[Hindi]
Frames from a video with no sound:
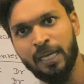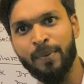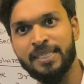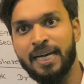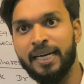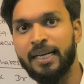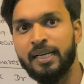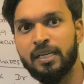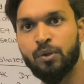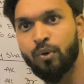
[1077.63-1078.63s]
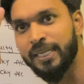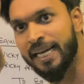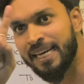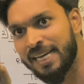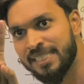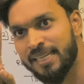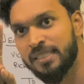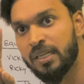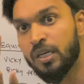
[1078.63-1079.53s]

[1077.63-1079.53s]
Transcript: के पास आ गए वही एक लाख शेयर